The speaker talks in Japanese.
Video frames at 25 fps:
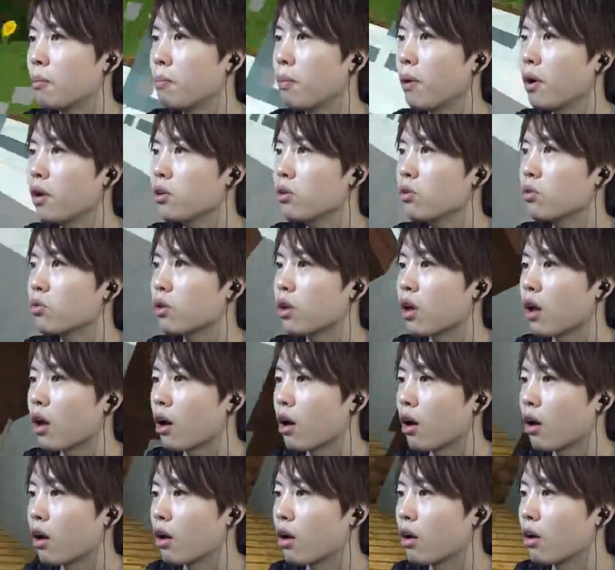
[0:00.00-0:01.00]
ぱいいるよね
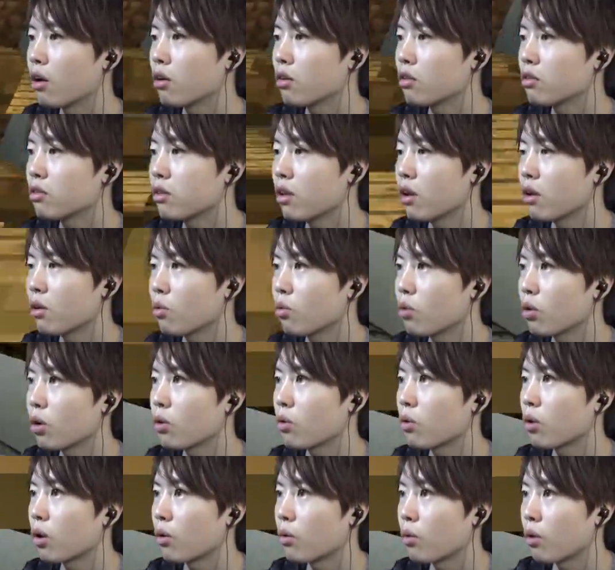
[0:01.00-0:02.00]
ねほら
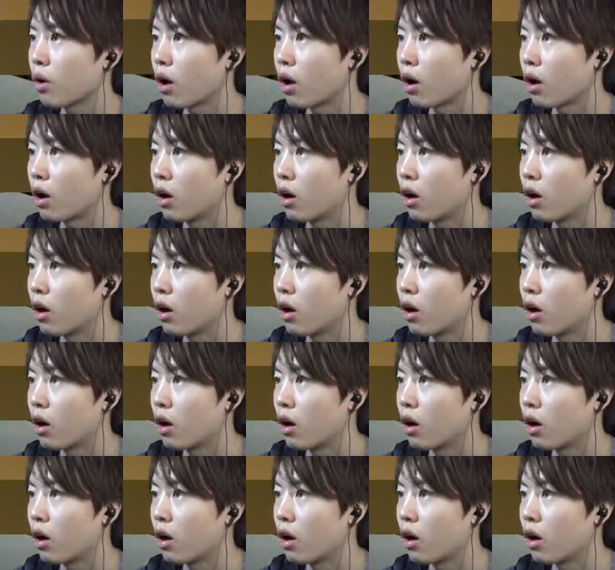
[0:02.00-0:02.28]
ほらほ